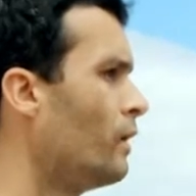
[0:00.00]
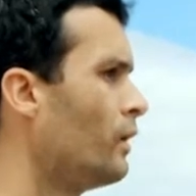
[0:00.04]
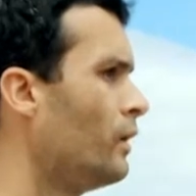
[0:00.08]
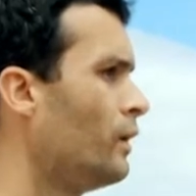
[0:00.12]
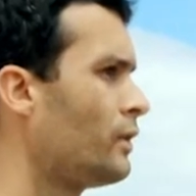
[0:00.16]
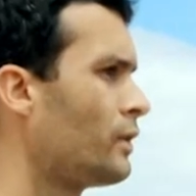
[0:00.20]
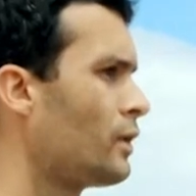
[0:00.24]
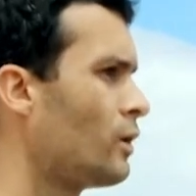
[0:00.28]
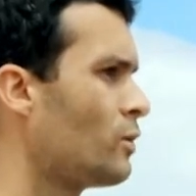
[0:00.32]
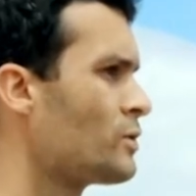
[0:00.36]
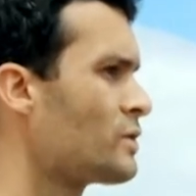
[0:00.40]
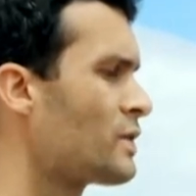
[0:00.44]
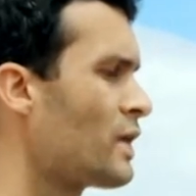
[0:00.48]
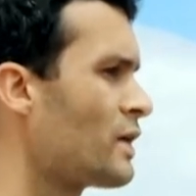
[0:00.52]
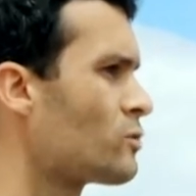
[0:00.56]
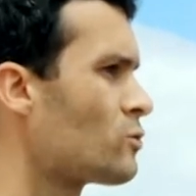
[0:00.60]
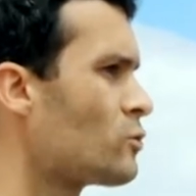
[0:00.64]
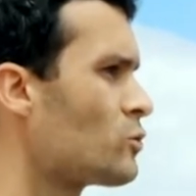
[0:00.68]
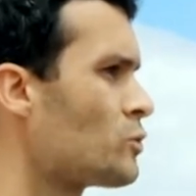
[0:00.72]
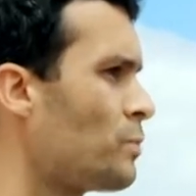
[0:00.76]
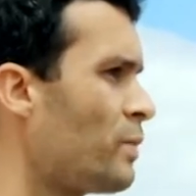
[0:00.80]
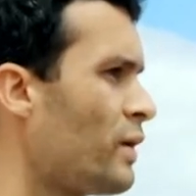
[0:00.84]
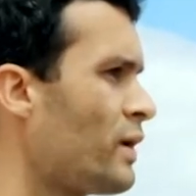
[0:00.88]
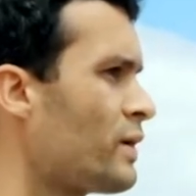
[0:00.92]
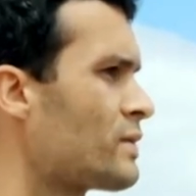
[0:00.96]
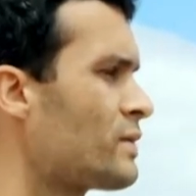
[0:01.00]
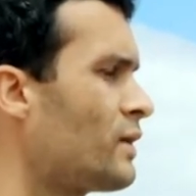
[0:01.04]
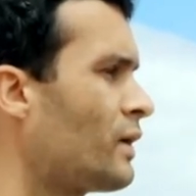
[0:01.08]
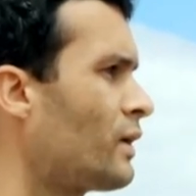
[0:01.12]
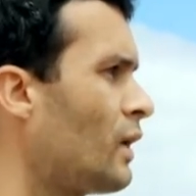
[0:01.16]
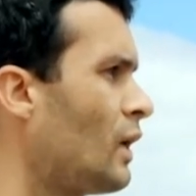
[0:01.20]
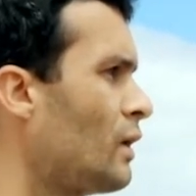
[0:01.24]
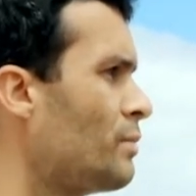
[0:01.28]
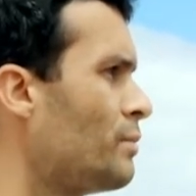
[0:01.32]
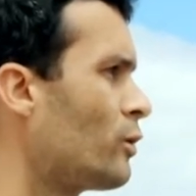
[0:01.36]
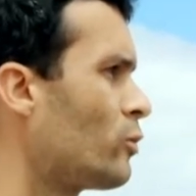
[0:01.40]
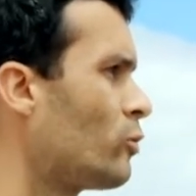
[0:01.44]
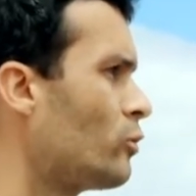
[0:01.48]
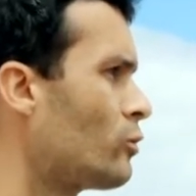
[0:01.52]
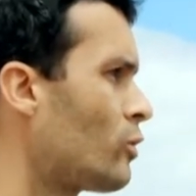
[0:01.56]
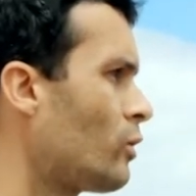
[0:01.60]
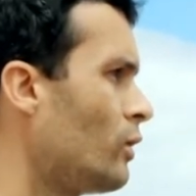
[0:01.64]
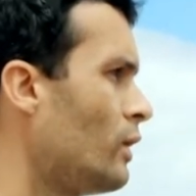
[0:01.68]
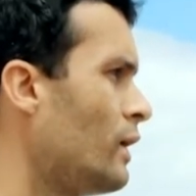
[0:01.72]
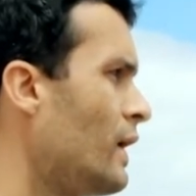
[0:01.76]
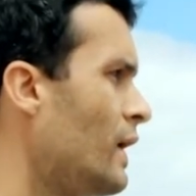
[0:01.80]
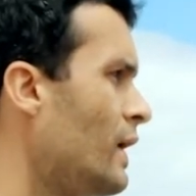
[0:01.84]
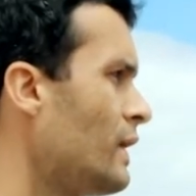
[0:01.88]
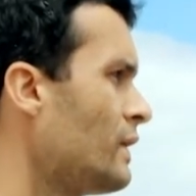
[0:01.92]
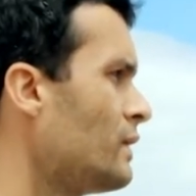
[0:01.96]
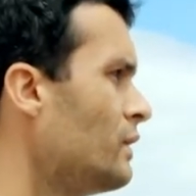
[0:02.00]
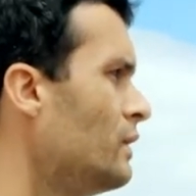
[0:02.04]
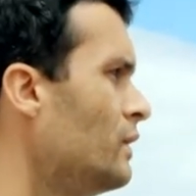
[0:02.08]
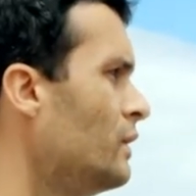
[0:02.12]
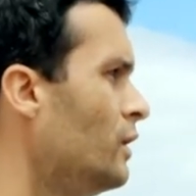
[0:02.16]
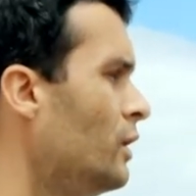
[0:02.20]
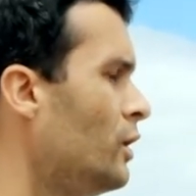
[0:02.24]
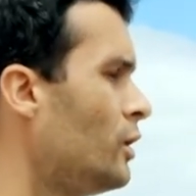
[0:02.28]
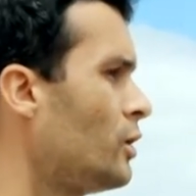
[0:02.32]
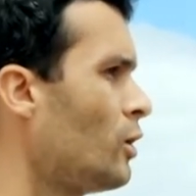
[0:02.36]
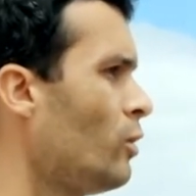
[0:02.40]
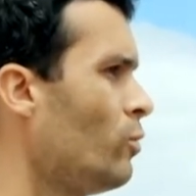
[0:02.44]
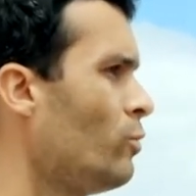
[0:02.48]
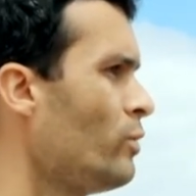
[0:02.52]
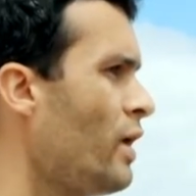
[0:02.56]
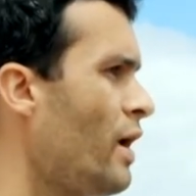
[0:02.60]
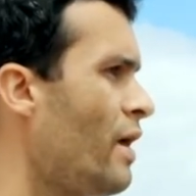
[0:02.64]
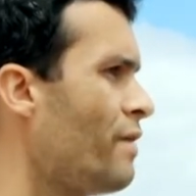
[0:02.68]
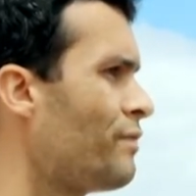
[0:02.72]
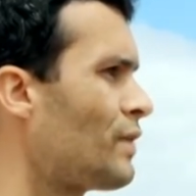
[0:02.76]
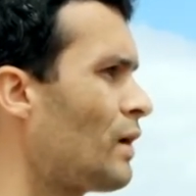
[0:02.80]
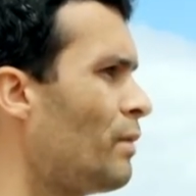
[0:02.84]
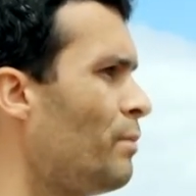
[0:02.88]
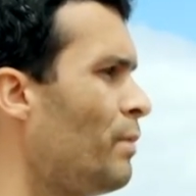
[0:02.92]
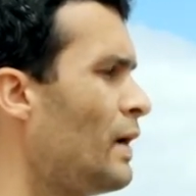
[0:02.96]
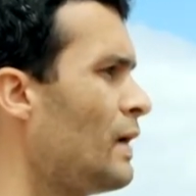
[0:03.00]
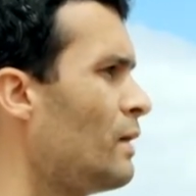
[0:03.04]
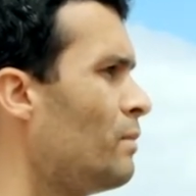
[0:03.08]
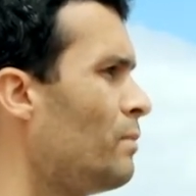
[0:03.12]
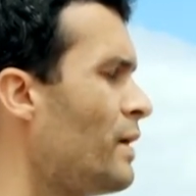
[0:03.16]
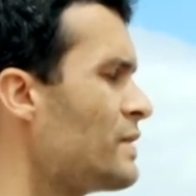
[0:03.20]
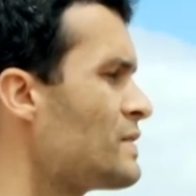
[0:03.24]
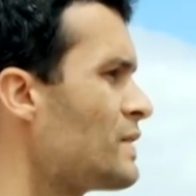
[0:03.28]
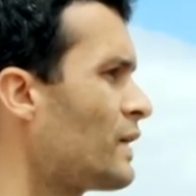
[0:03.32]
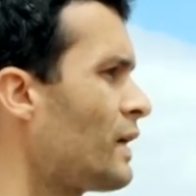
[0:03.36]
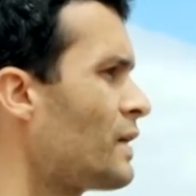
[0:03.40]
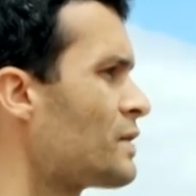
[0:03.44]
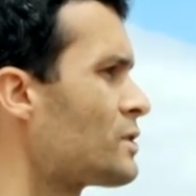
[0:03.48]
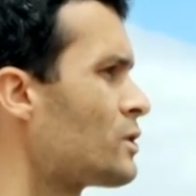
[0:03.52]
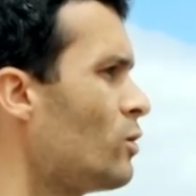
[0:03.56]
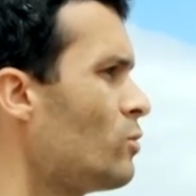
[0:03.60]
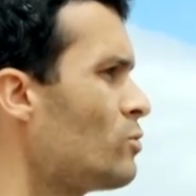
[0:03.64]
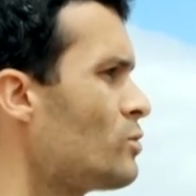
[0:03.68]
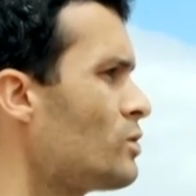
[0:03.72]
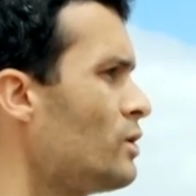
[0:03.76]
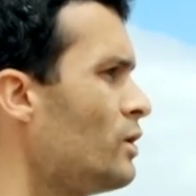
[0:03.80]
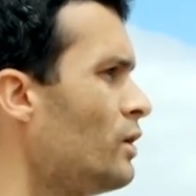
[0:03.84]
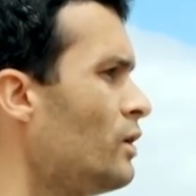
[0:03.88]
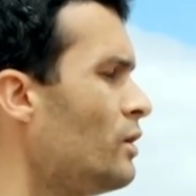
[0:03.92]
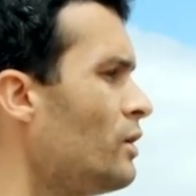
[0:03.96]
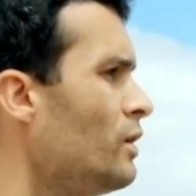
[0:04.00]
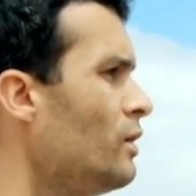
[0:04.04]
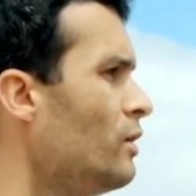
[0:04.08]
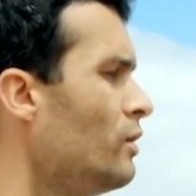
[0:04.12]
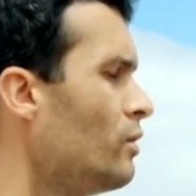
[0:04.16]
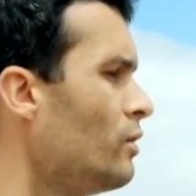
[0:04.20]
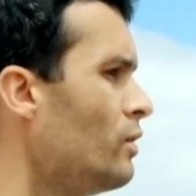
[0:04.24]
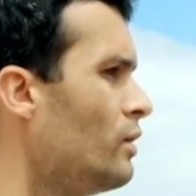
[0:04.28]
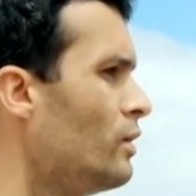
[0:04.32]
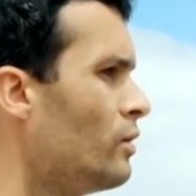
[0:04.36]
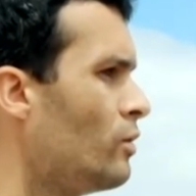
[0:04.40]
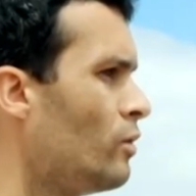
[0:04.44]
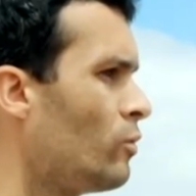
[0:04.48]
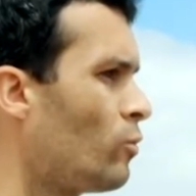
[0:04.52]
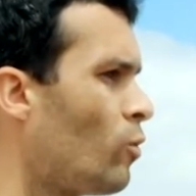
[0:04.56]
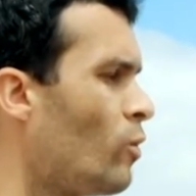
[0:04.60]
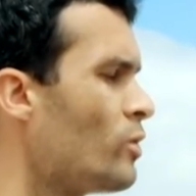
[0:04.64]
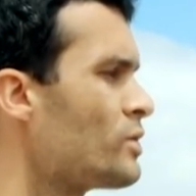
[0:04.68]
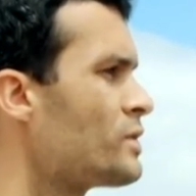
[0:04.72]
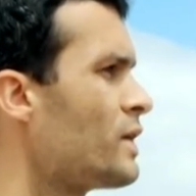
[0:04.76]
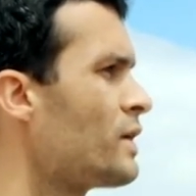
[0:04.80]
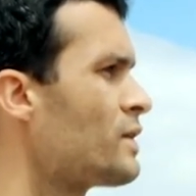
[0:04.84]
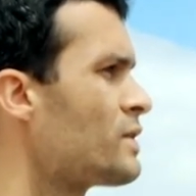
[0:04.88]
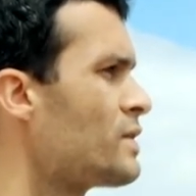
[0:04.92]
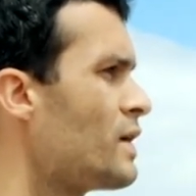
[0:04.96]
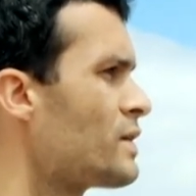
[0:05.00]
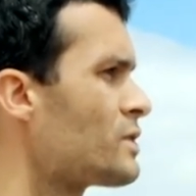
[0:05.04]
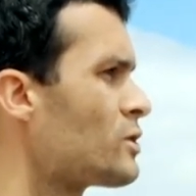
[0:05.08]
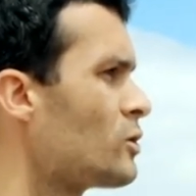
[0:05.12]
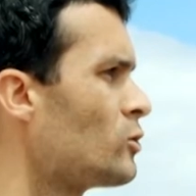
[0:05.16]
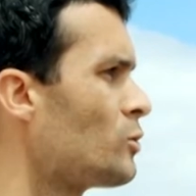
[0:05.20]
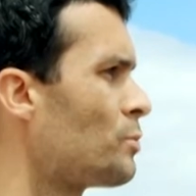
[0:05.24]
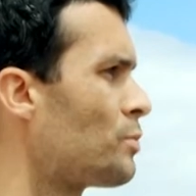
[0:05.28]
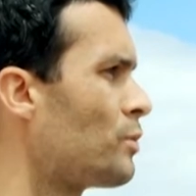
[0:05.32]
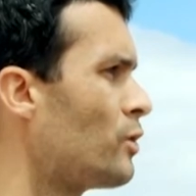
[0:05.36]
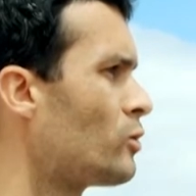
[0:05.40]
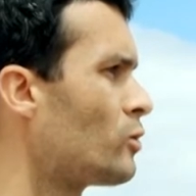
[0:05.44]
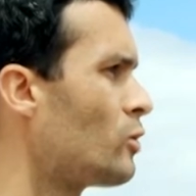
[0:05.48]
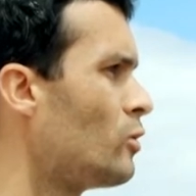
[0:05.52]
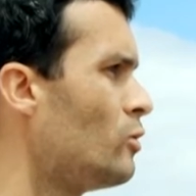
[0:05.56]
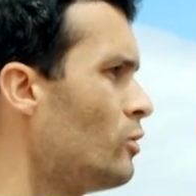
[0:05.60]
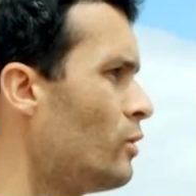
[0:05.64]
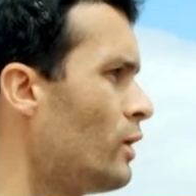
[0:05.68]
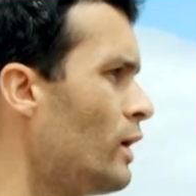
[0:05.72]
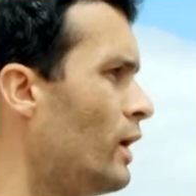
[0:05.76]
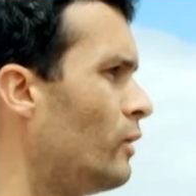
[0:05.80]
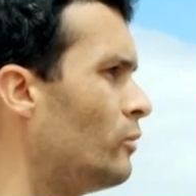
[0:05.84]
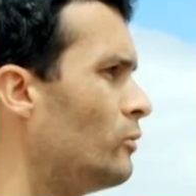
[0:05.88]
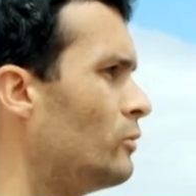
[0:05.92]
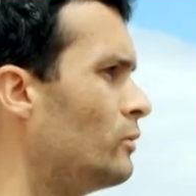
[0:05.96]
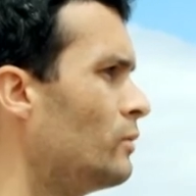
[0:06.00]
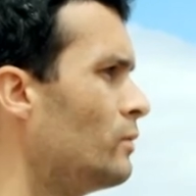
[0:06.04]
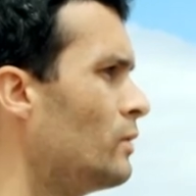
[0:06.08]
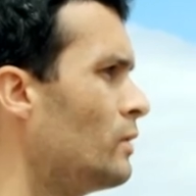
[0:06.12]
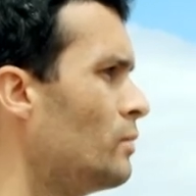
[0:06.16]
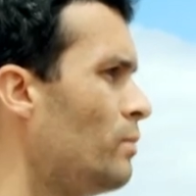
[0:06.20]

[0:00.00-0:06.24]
então está suspensa a queima controlada. Então o IEF trabalha mais a questão de conscientização do produtor rural.